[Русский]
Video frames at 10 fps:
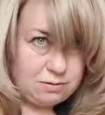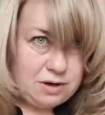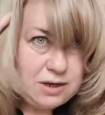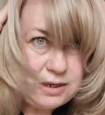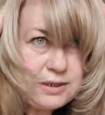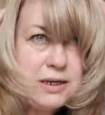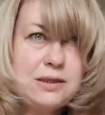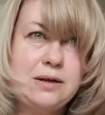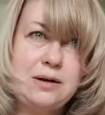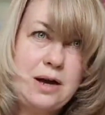Ой,
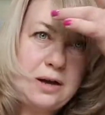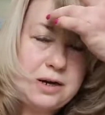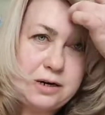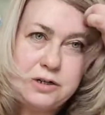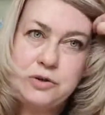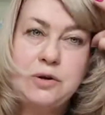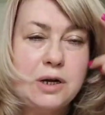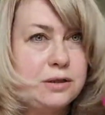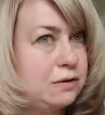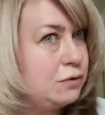красота. Как хорошо,
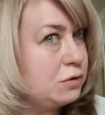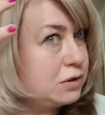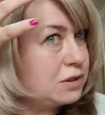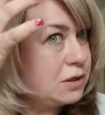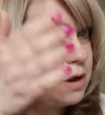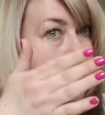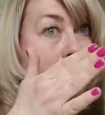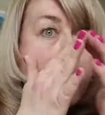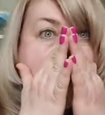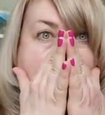когда волос
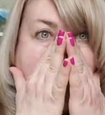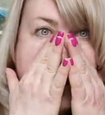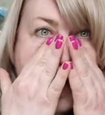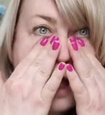Ой.